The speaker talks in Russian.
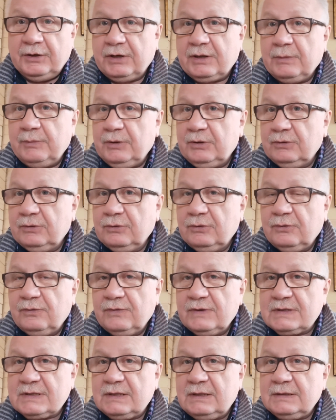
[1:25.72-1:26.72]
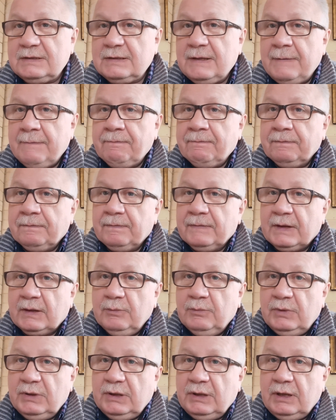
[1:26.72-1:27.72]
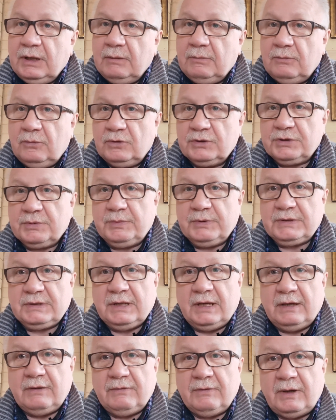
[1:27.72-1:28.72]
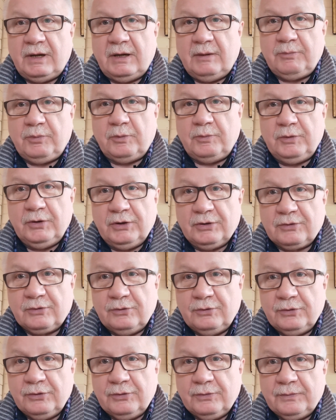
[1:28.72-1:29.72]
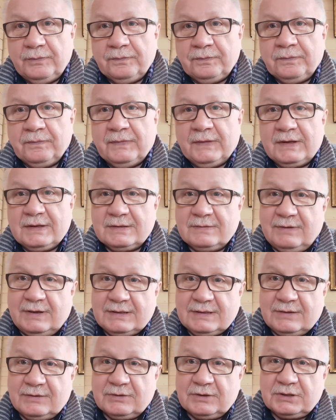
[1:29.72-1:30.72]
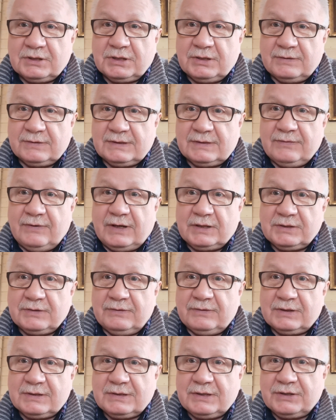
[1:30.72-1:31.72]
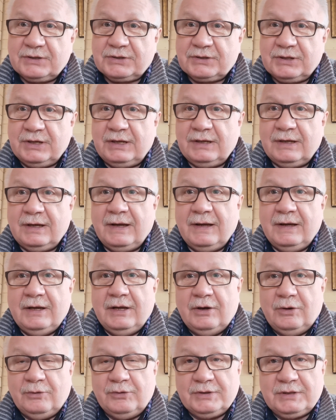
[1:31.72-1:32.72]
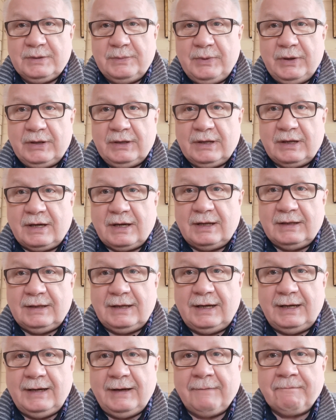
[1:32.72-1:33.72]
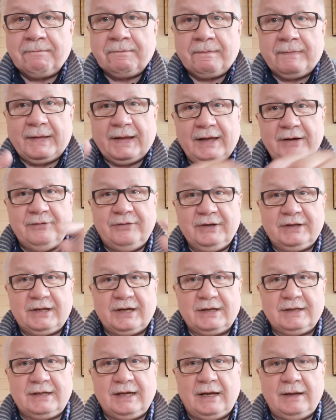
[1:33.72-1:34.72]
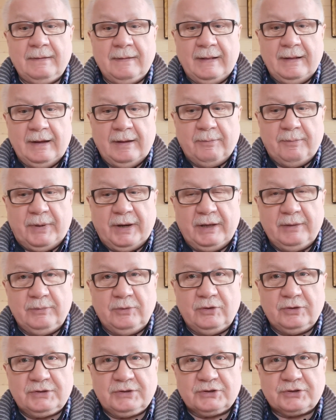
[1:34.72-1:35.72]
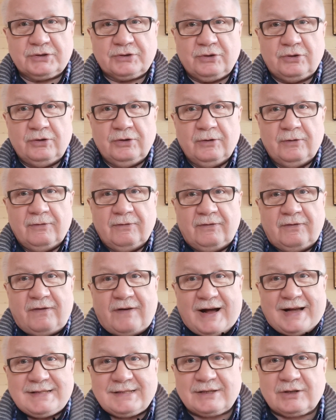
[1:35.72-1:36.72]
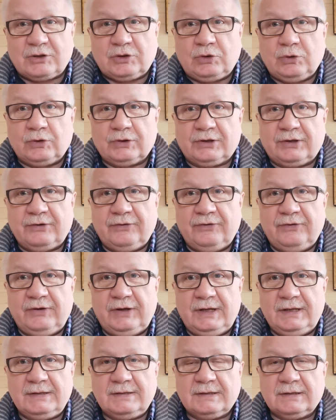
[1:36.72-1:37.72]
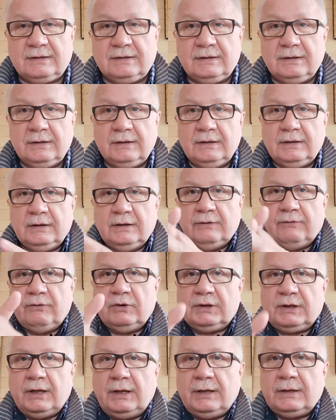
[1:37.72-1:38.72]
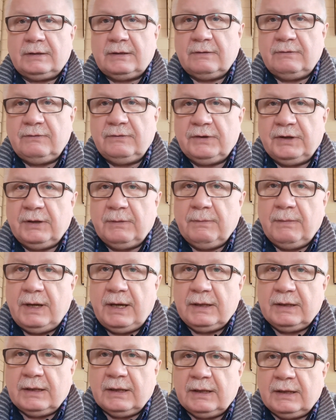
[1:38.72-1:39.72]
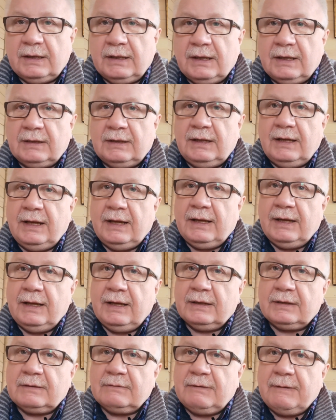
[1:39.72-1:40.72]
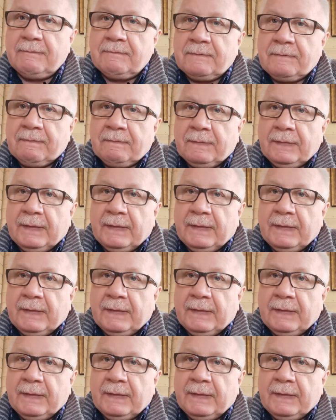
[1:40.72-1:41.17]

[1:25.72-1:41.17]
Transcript: рекомендую выслать мне. Может быть, я опубликую с, вас, с вашего разрешения у себя на канале. И вы тогда поймете, что вас кто-то видел. Вот это внимание. Я для этого